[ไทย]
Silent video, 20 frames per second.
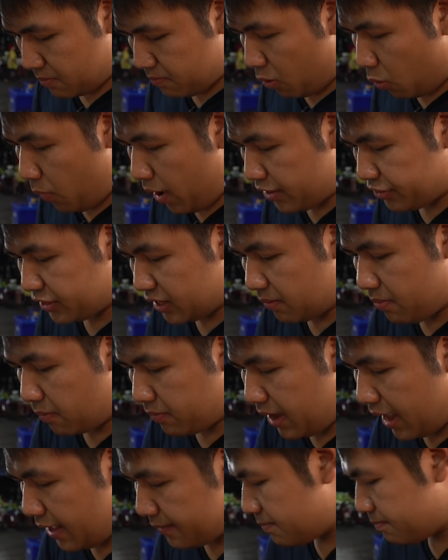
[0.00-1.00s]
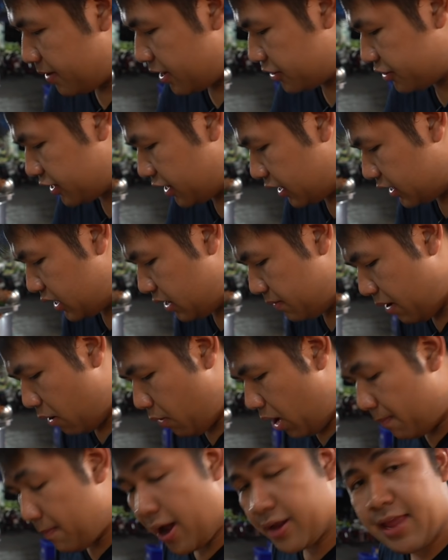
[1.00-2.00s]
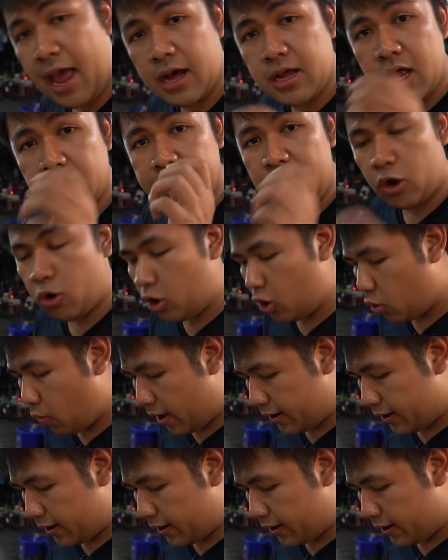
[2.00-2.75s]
ผมว่าสีแบบนี้เป็นสีที่แบบว่ามาจากเครื่องเทศล้ว